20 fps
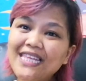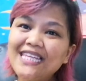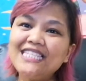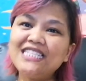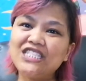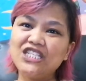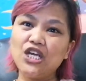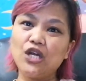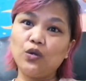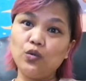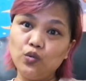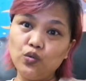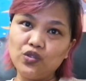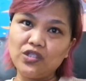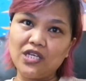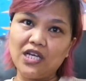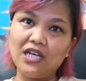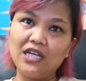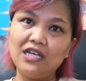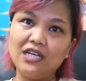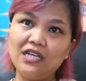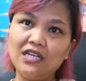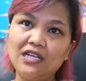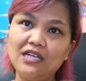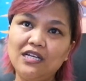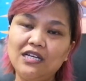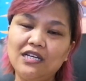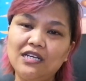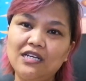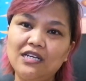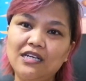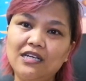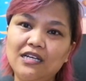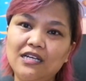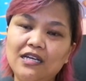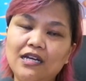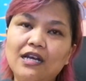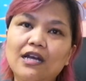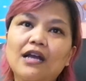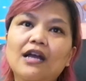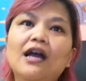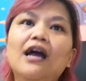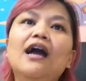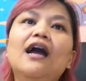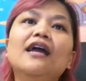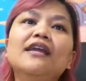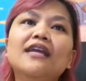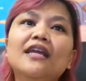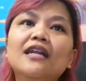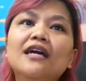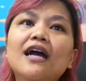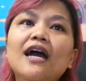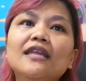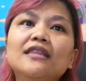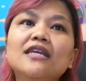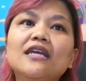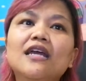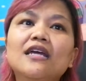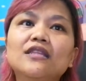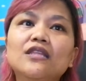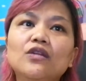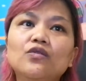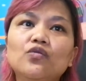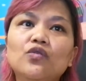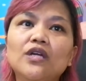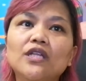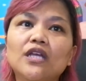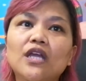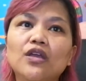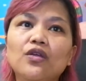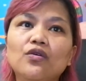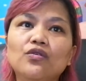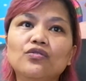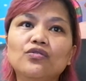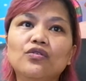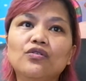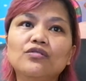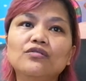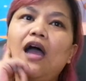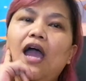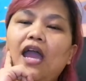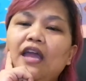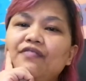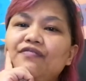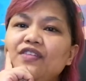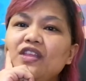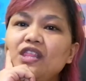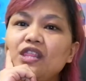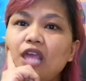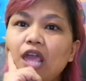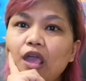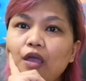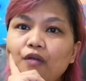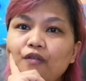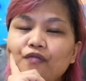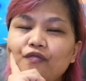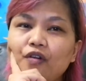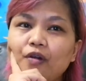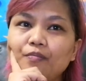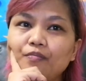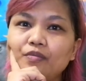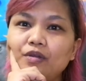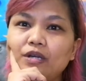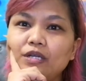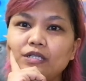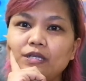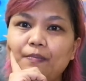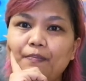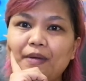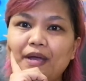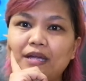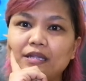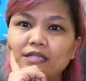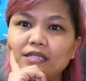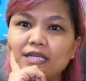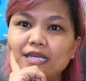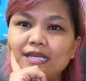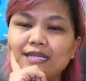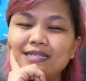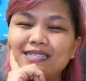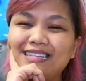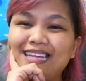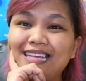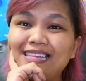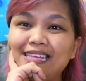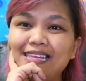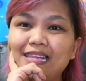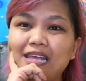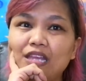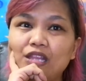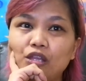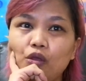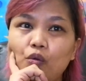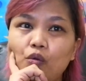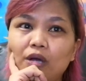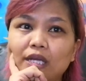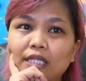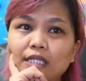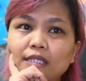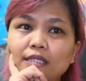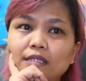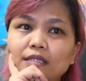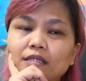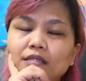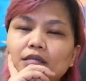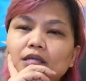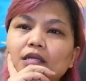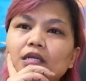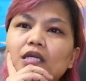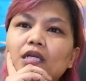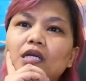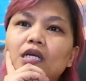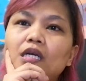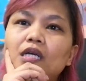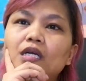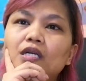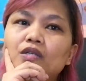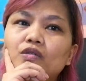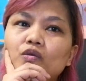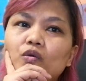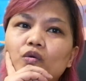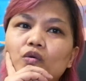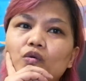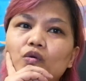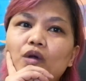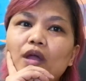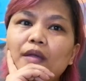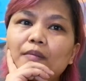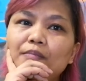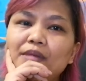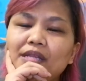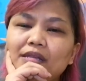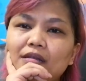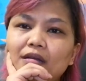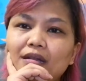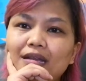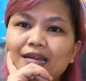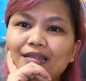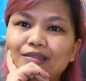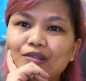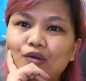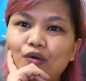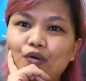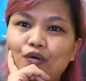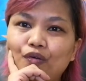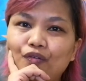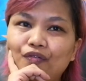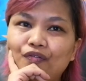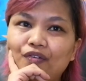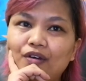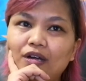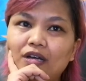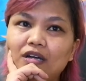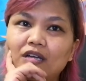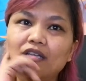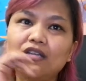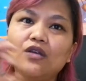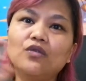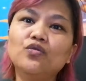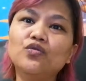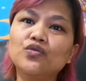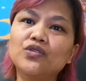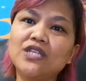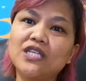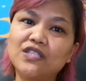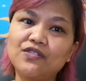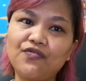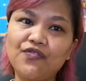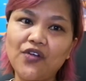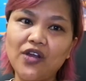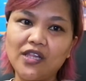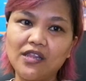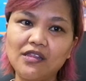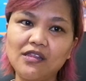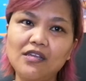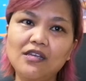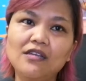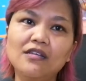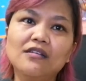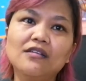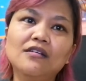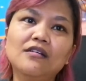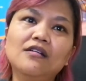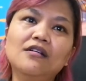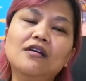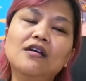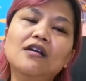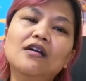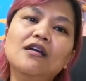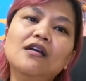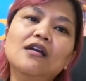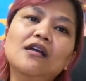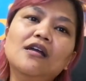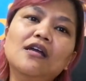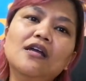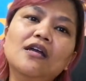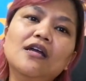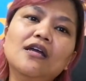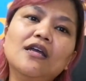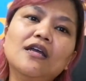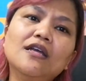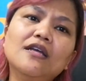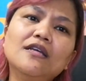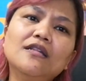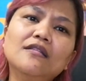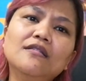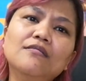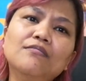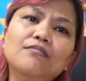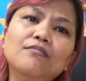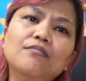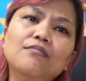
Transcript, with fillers: Is Yakuza. Ayan ang ating katanungan ngayon, no? I've been there from uh, Japan since 1991. So, I meet a lot of uh, Yakuza's friend. And